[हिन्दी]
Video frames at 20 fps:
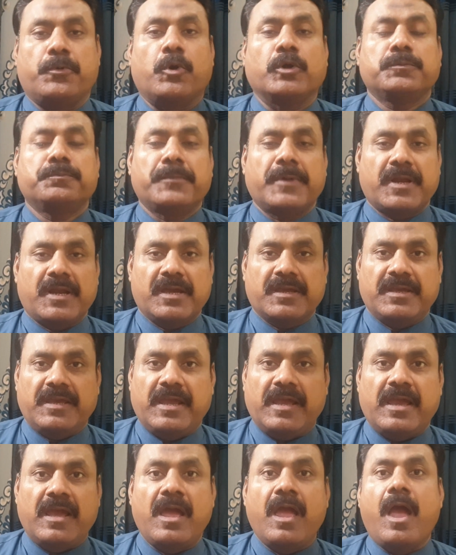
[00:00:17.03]
बहुत मारा
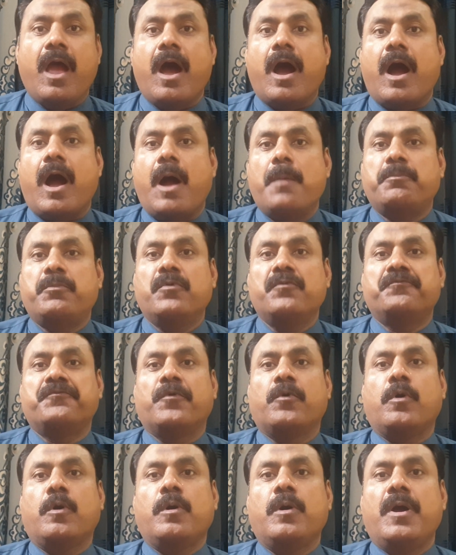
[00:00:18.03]
गया है अब
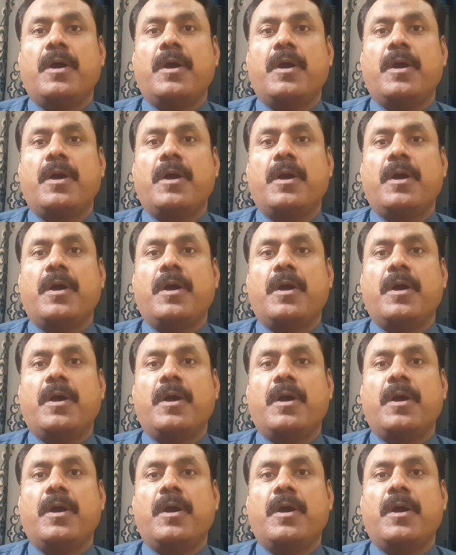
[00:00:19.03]
वो